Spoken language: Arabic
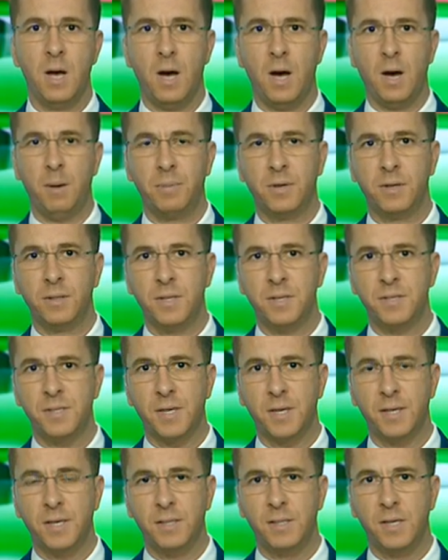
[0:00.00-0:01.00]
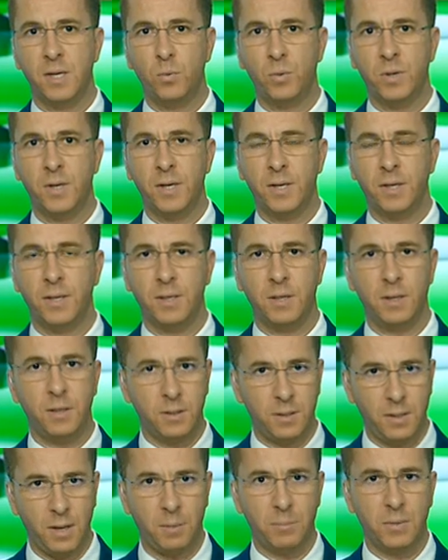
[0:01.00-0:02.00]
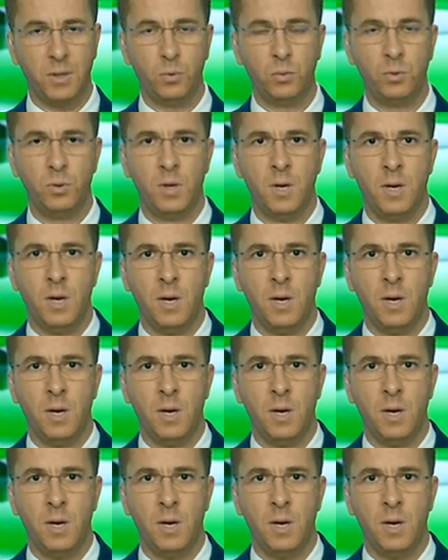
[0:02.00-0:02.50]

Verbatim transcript: عبر تنسيقيتها الولائية تعمل